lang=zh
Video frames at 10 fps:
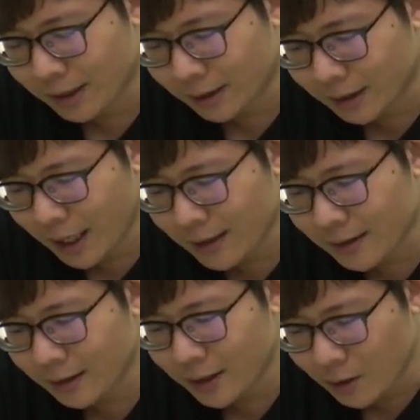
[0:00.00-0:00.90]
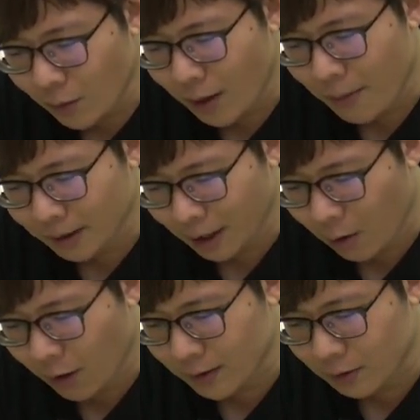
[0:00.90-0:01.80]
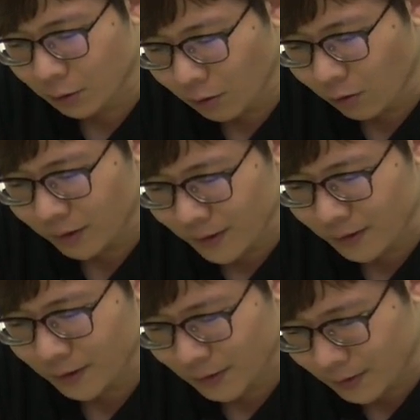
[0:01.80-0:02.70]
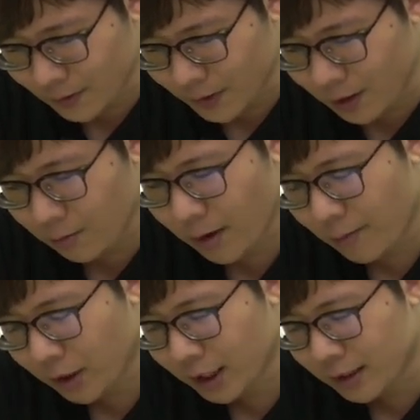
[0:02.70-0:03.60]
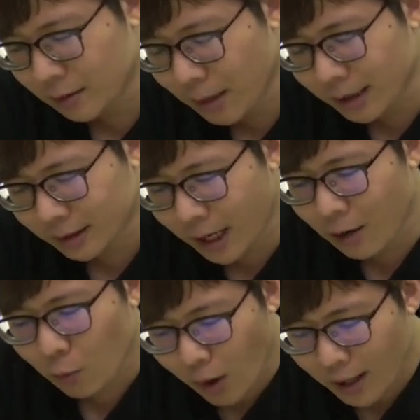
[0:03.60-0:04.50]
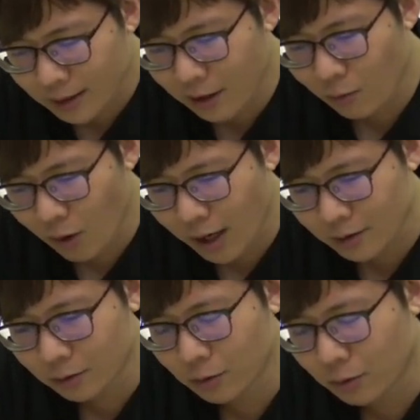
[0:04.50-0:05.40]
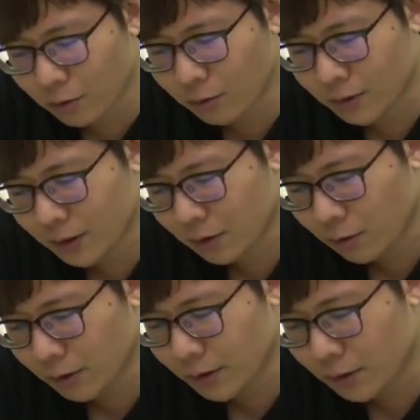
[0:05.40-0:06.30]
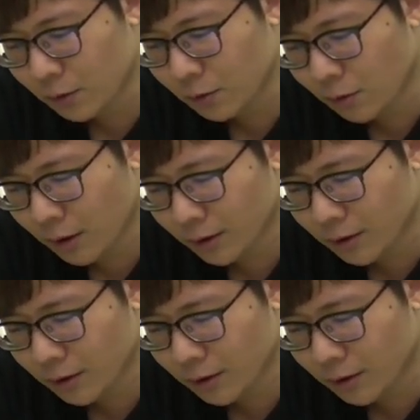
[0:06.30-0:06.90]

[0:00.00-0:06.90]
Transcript: a 是另外马达瓦是或者是，知道吗 o k 马达瓦加哇叫做或者，或者是说